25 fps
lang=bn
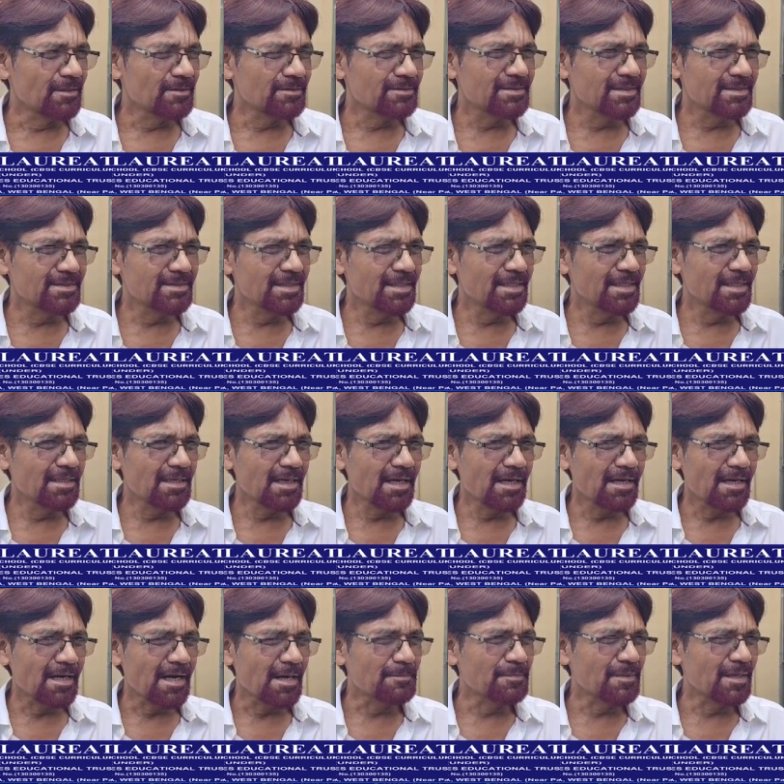এটা হচ্ছে যে
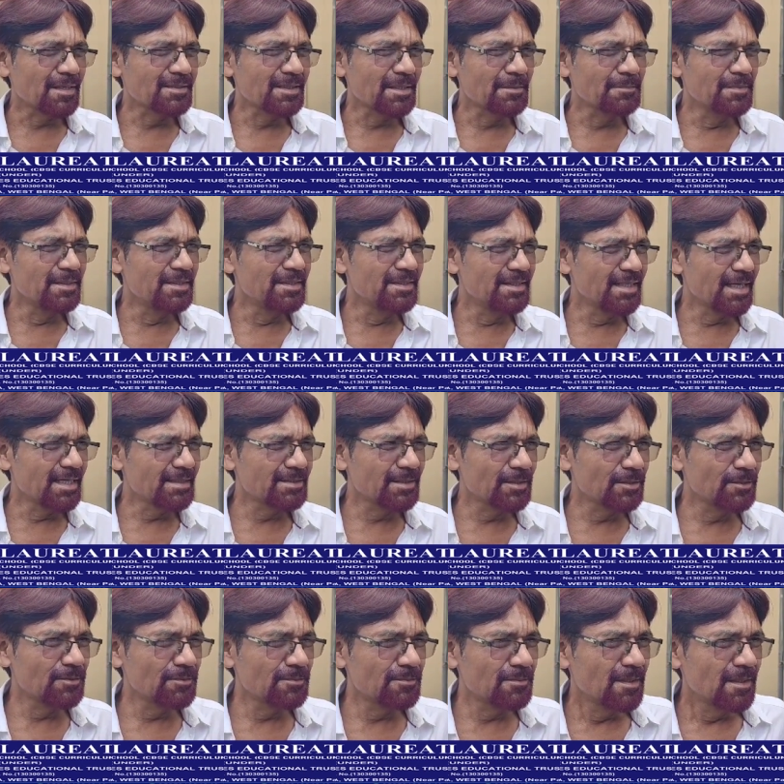আপনাদের
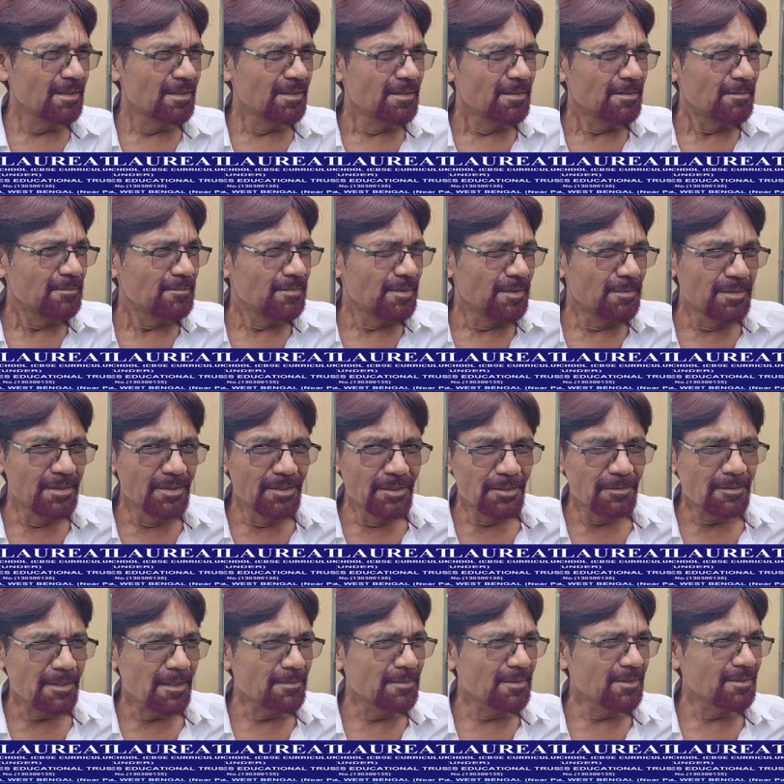মিডিয়াতেও
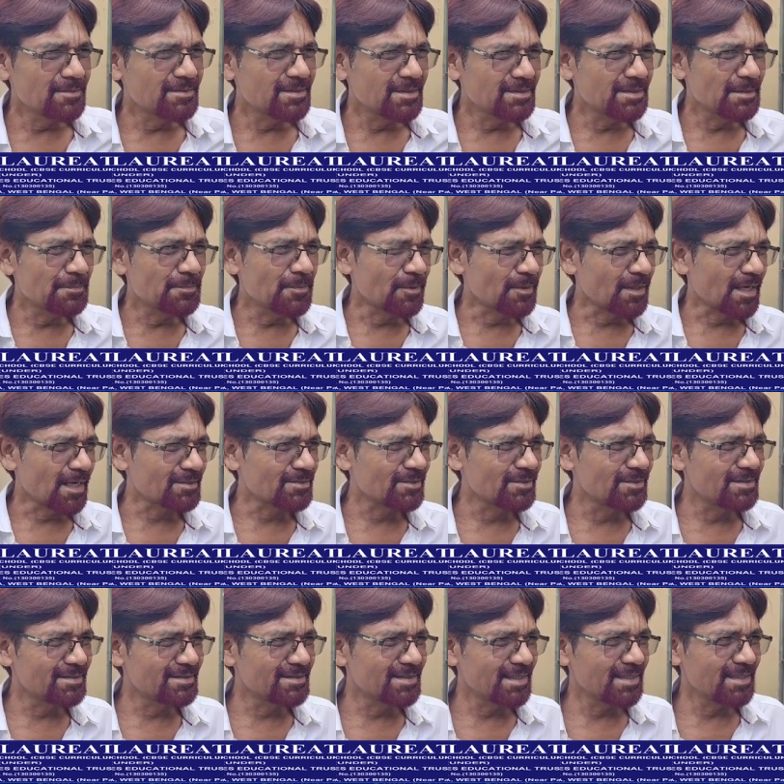বিভিন্নভাবে হচ্ছে যে প্রকাশ
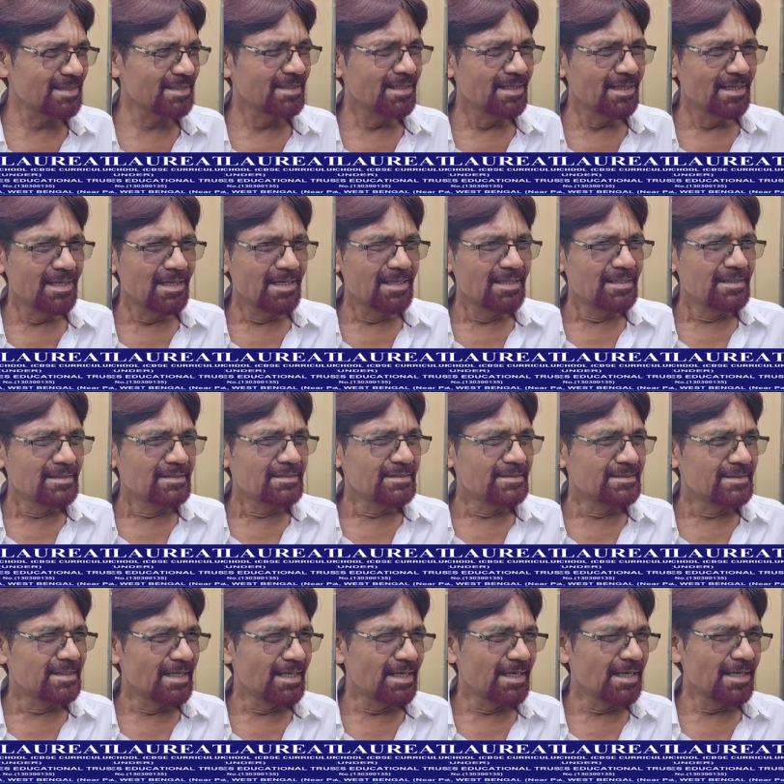হয়েছে
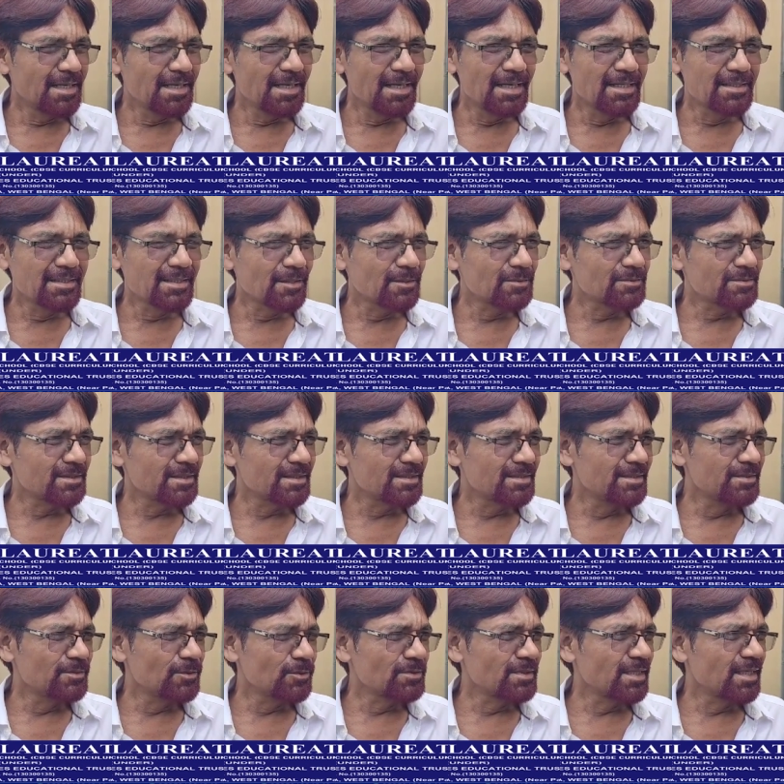যে এটা হচ্ছে
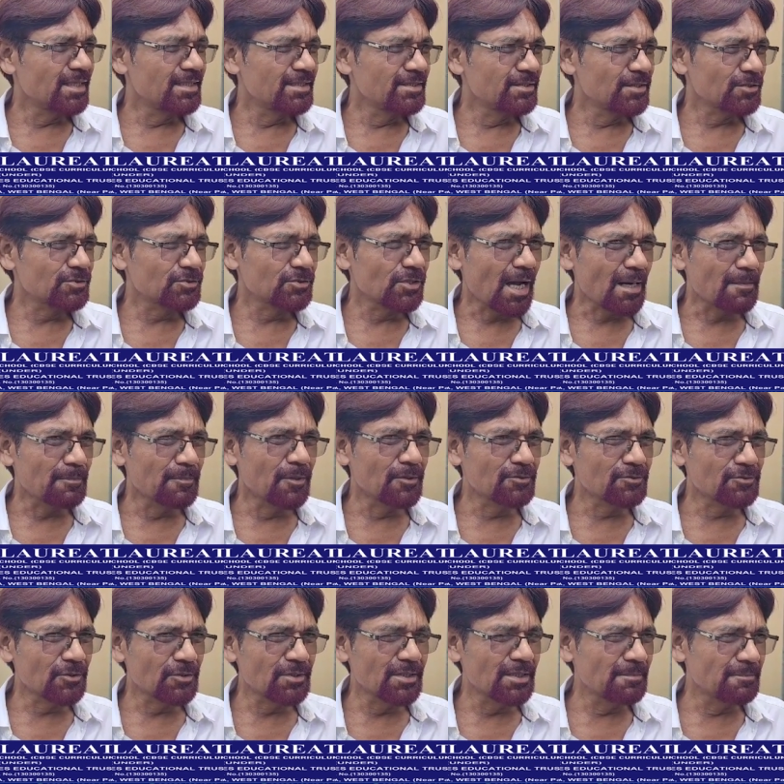ওদের নিজস্ব
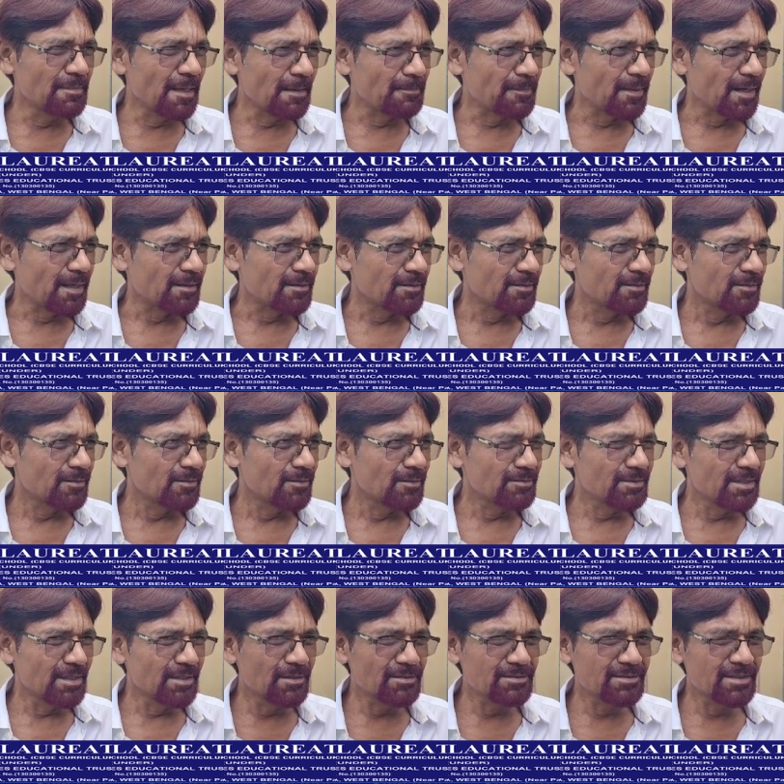আভ্যন্তরীণ ব্যাপার
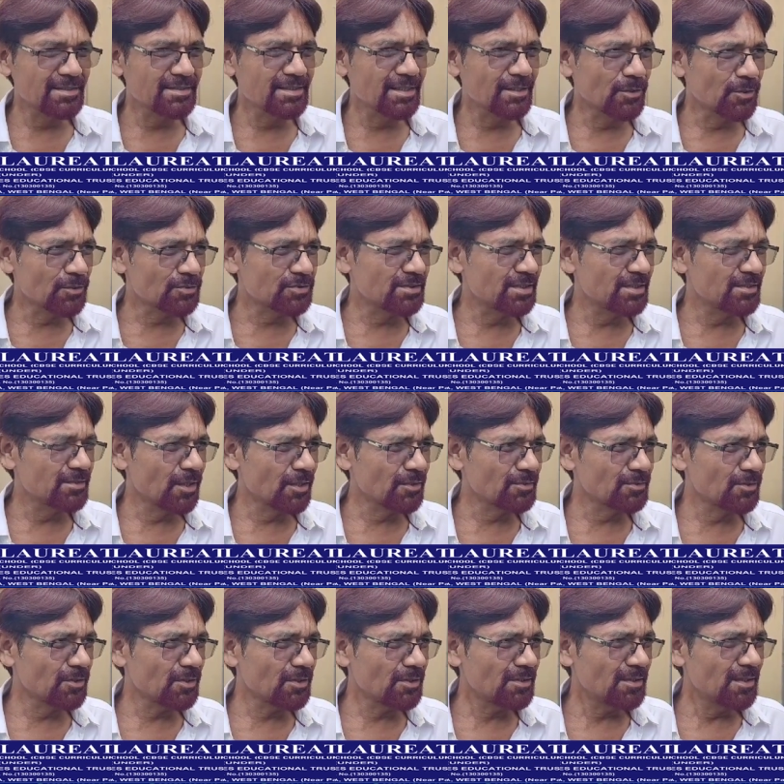ওদের হচ্ছে যে
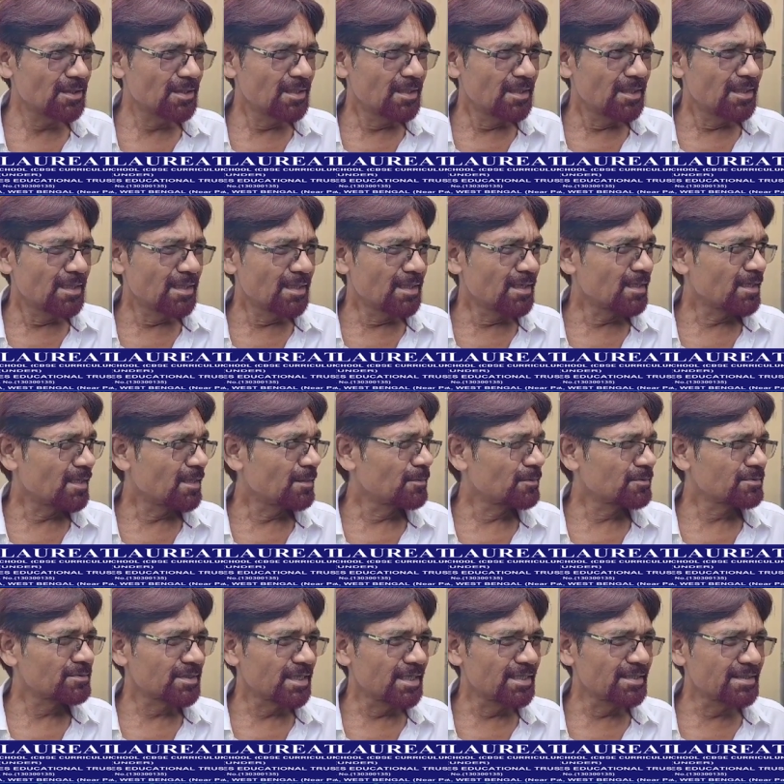গোষ্ঠীদ্বন্দ্ব হ্যাঁ
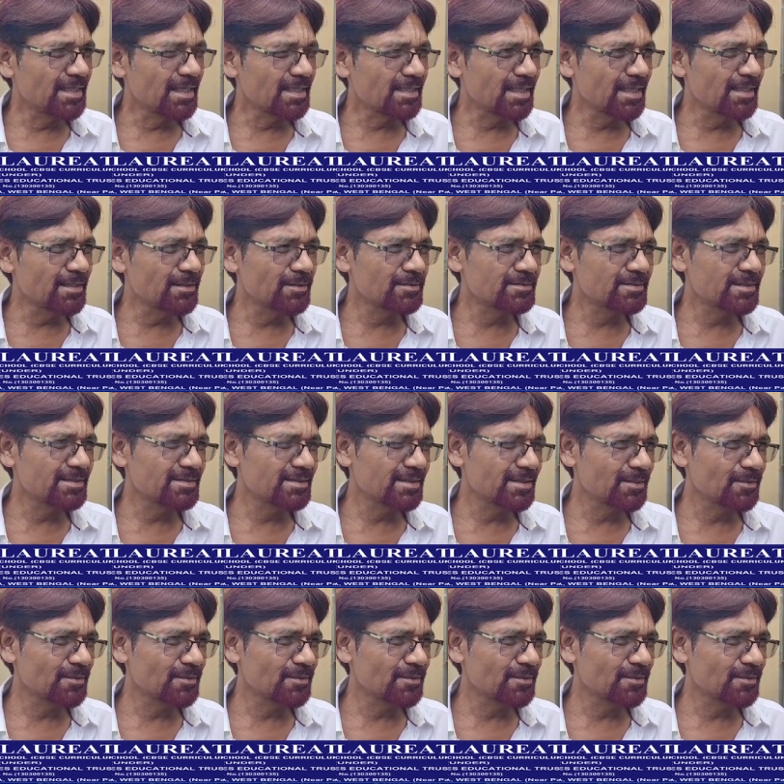এবং সেই থেকেই হচ্ছে